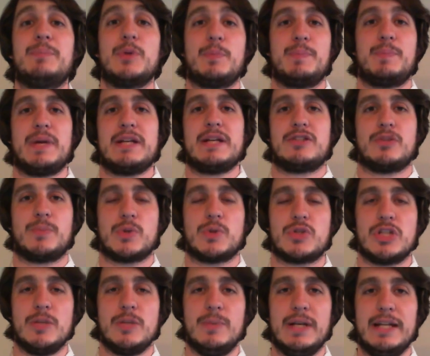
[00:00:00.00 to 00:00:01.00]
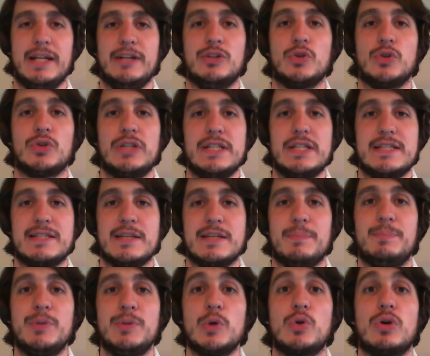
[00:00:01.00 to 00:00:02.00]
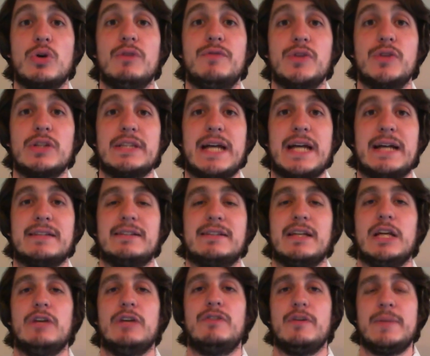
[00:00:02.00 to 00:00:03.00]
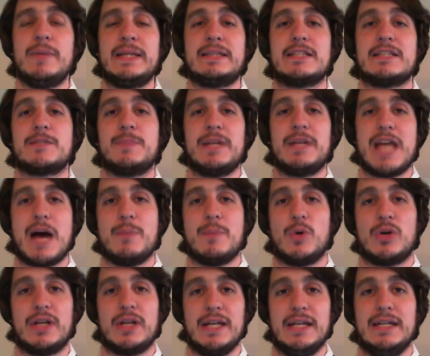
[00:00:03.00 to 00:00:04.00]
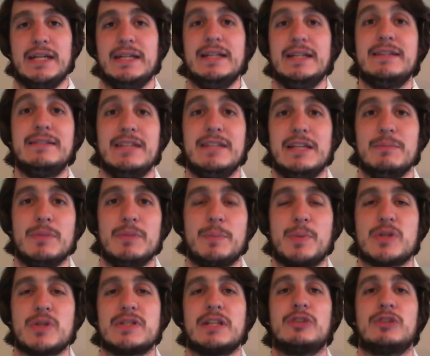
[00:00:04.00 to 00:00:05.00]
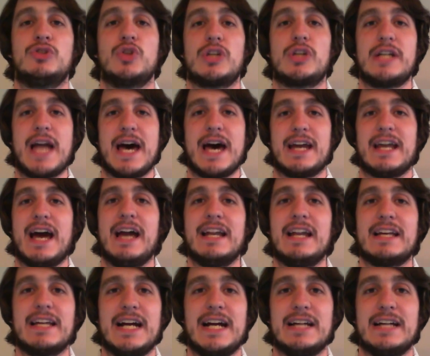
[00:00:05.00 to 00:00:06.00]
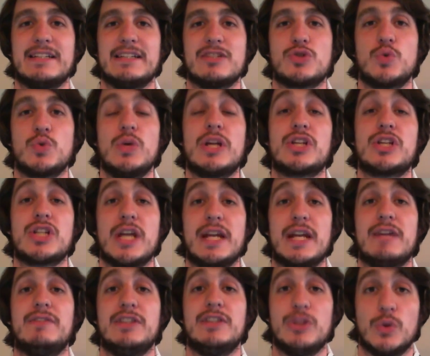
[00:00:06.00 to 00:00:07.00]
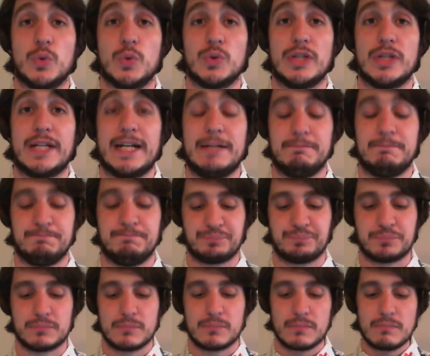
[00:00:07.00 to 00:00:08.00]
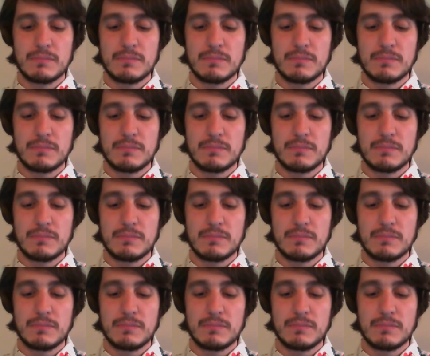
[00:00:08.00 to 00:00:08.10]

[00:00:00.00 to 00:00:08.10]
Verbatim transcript: al più presto possibile notizie più confortanti e ovviamente speriamo che il team possa tornare alla grande sulla scena videoludica.